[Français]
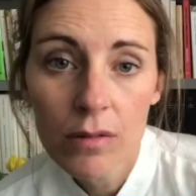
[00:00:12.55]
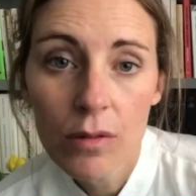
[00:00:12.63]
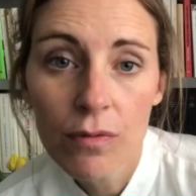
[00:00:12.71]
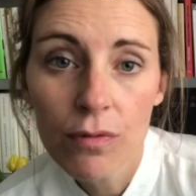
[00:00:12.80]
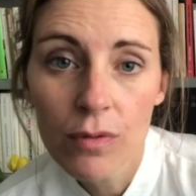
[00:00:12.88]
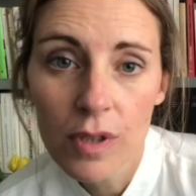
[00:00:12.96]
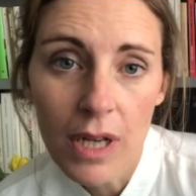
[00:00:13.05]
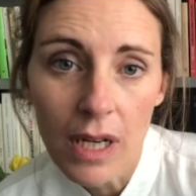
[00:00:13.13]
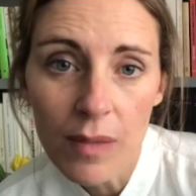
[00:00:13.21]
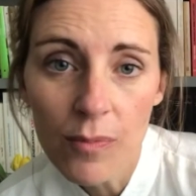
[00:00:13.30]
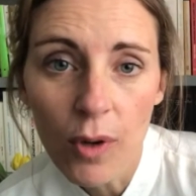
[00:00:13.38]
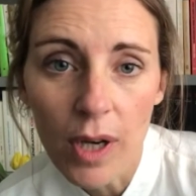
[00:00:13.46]
de vous
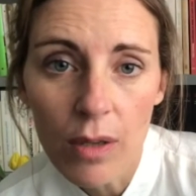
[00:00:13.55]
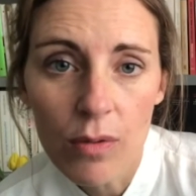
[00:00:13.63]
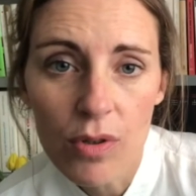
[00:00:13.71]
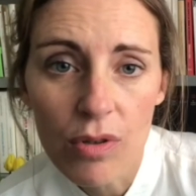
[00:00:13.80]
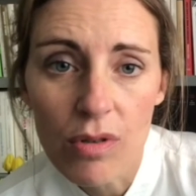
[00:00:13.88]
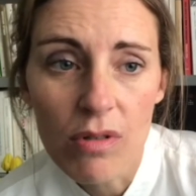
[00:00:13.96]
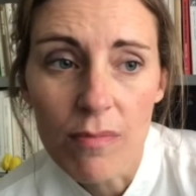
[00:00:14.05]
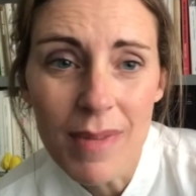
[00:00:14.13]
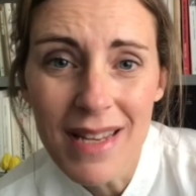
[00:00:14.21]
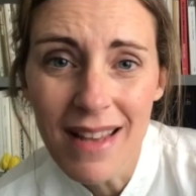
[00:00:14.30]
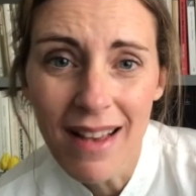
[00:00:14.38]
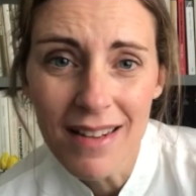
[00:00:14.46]
claquemurer aux choses du
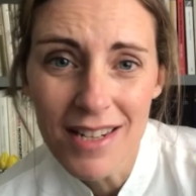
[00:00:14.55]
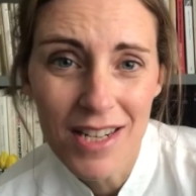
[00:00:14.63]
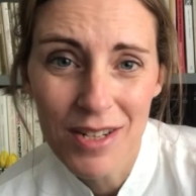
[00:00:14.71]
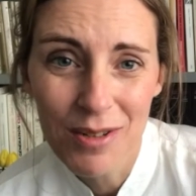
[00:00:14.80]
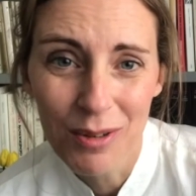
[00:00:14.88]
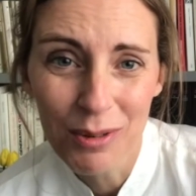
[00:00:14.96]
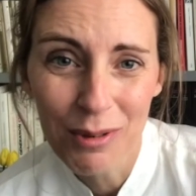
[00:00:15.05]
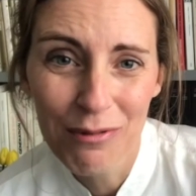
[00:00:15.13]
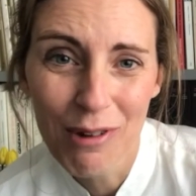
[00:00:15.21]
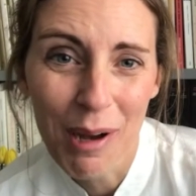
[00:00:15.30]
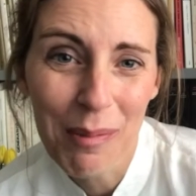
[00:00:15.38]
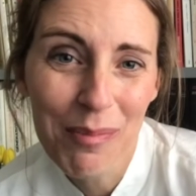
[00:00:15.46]
ménage et de
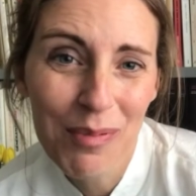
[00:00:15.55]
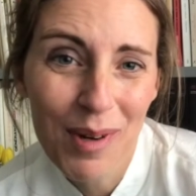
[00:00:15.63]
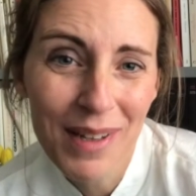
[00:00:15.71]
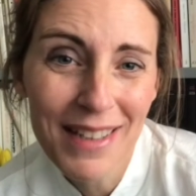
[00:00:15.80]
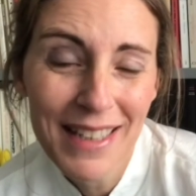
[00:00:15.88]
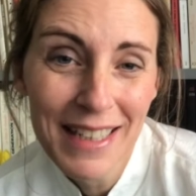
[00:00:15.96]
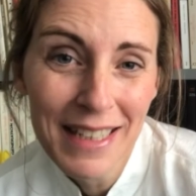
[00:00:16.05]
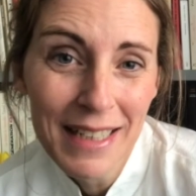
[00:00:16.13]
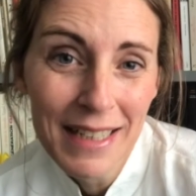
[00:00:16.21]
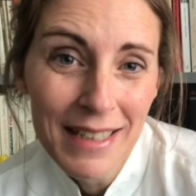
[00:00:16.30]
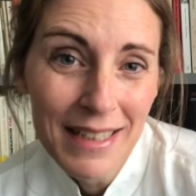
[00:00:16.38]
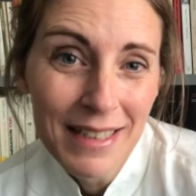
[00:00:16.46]
n'entrevoir point
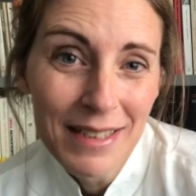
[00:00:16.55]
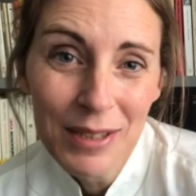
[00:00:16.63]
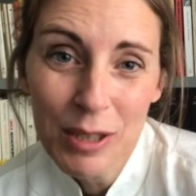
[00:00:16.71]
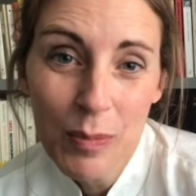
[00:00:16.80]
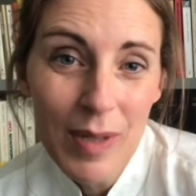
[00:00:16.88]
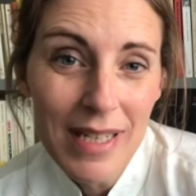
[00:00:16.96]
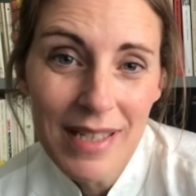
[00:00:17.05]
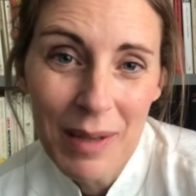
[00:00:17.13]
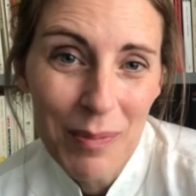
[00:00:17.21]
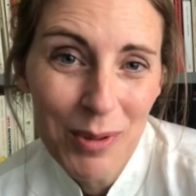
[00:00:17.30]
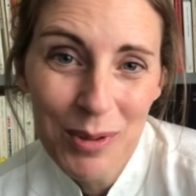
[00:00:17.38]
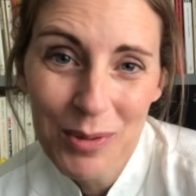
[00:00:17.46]
de plaisir
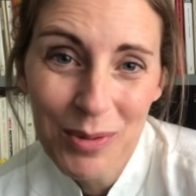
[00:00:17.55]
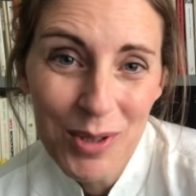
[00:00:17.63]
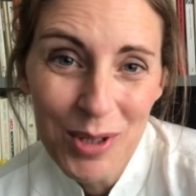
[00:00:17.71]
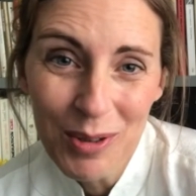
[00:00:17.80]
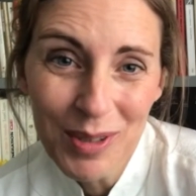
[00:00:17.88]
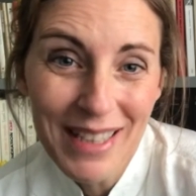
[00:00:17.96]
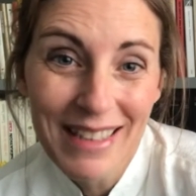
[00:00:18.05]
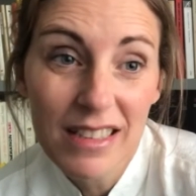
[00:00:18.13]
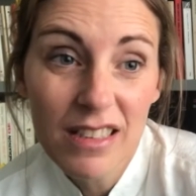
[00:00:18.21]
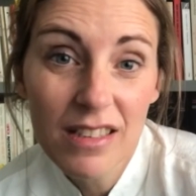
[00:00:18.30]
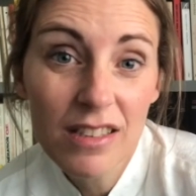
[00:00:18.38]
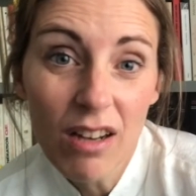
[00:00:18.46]
plus touchant qu'un
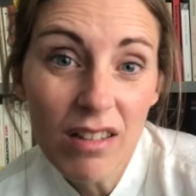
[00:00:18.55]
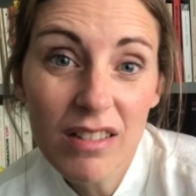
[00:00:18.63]
idole